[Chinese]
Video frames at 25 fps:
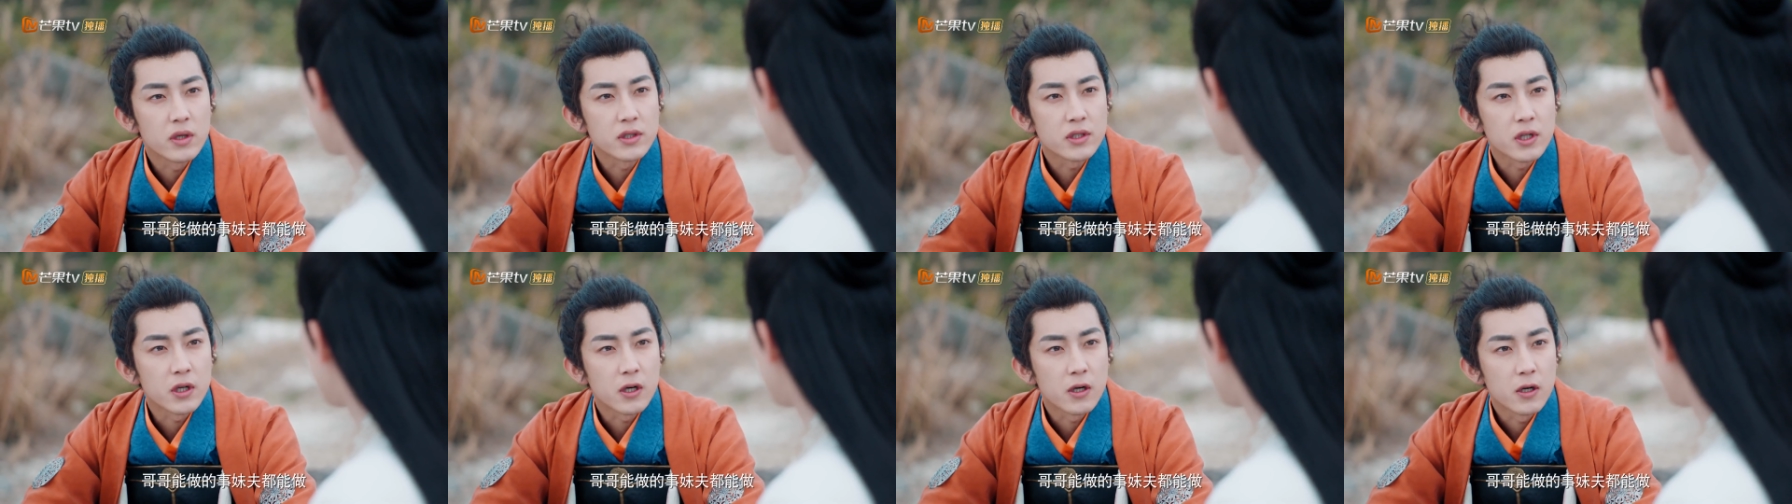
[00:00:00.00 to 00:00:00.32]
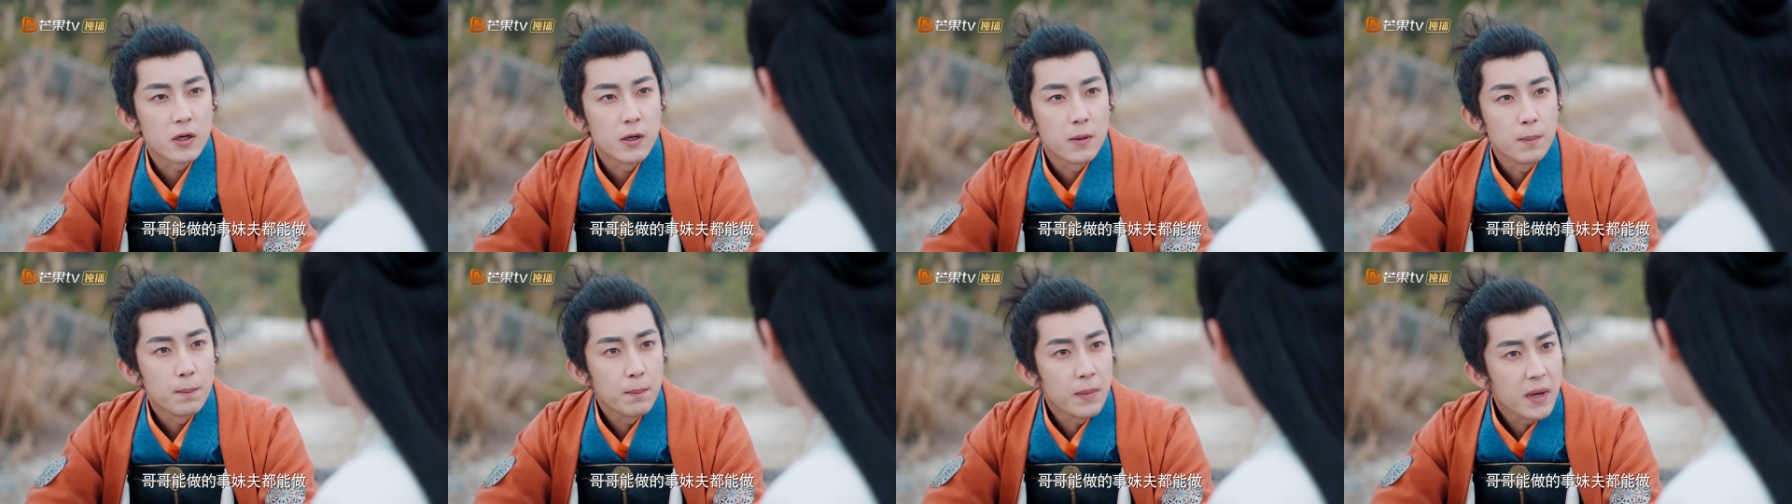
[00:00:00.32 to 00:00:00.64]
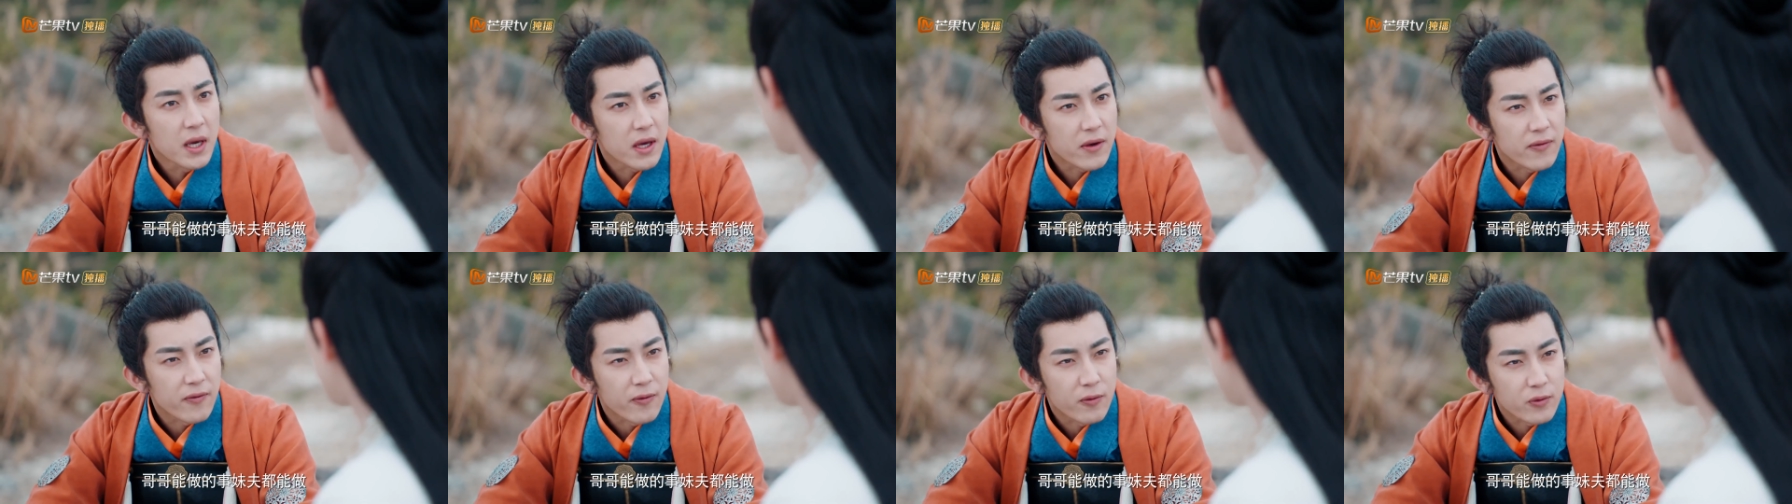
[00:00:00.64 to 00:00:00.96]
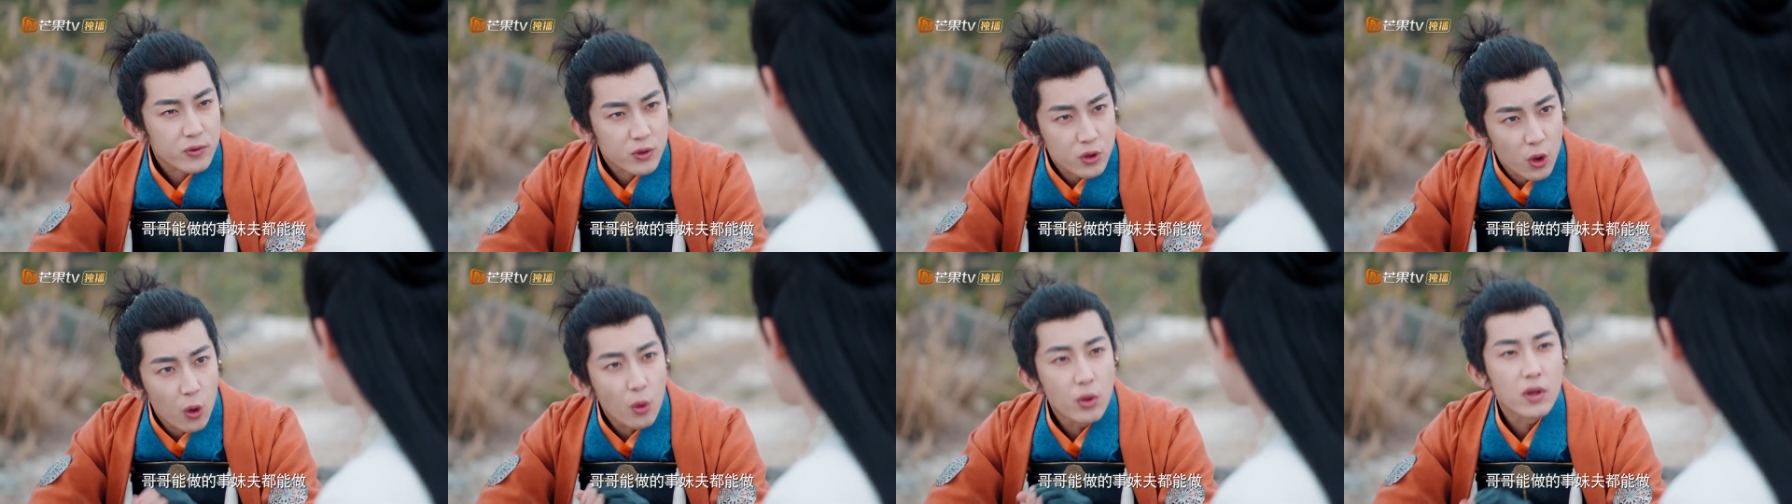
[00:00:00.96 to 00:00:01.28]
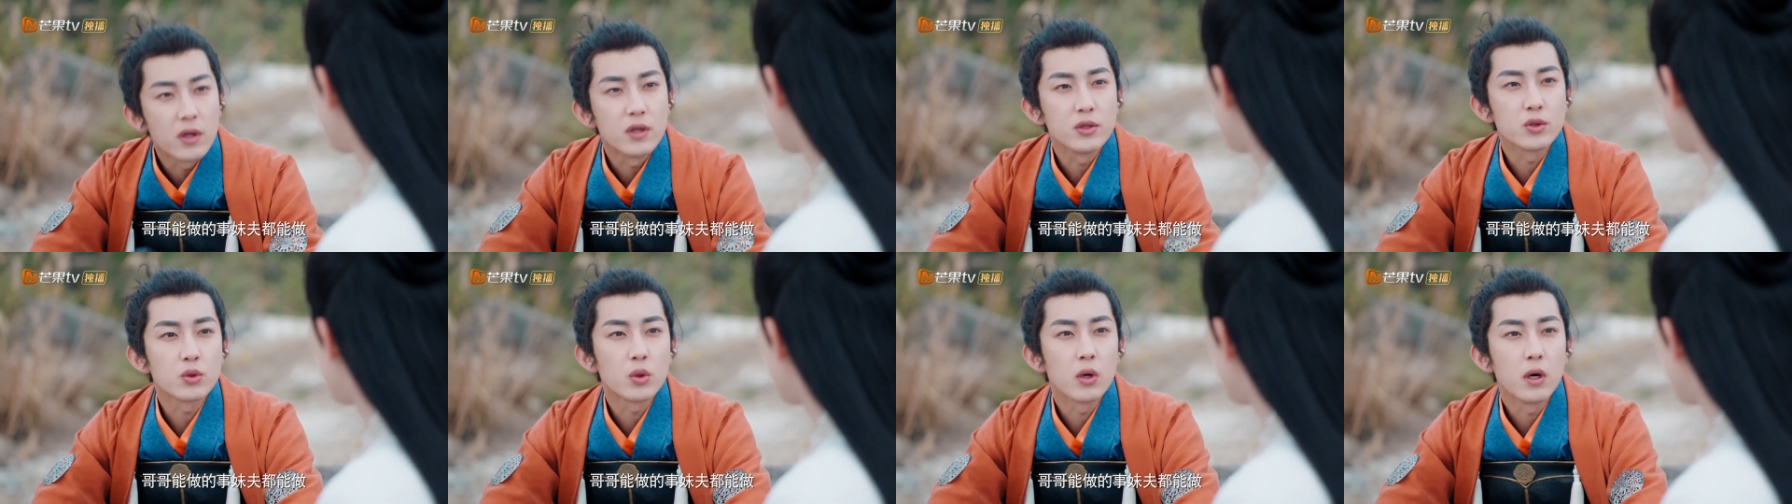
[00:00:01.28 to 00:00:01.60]
的事，妹夫都
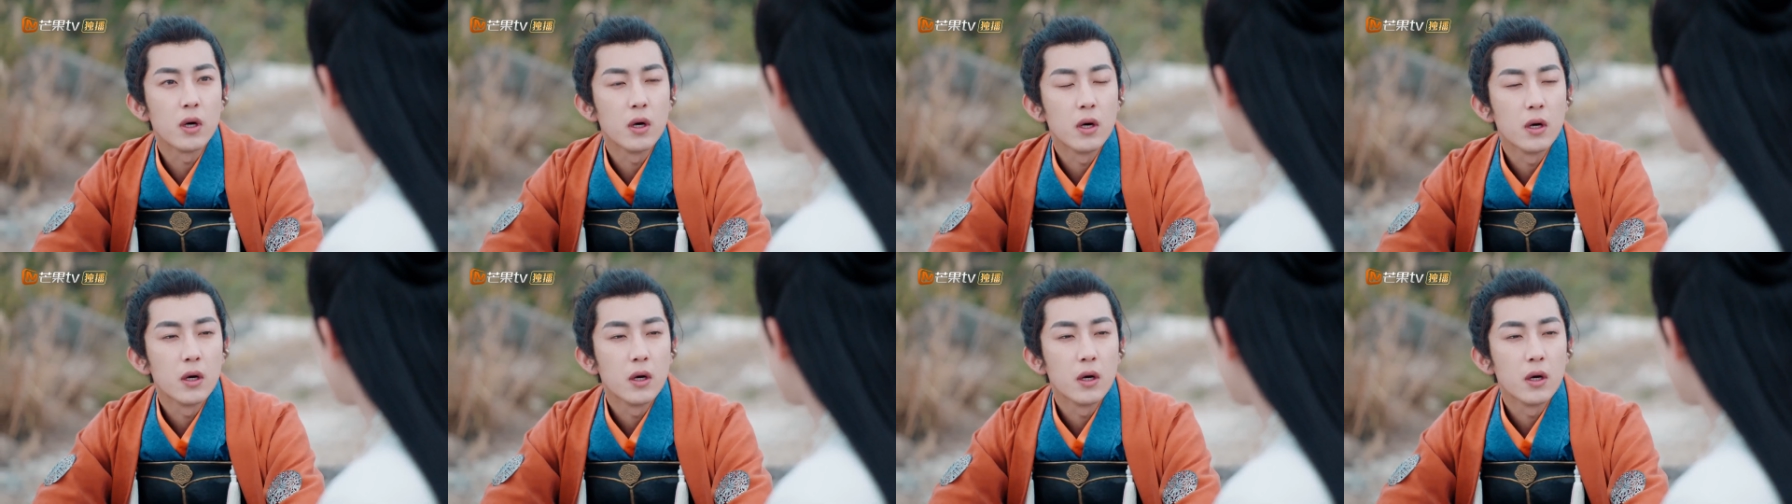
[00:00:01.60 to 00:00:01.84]
能做；